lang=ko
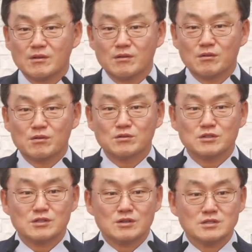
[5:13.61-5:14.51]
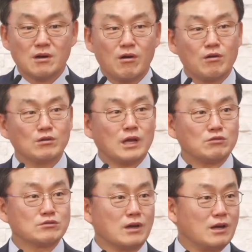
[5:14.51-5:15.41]
그랬더니 이 여자가 어,
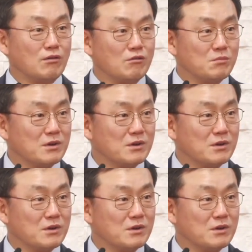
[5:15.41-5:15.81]
나도 달라고.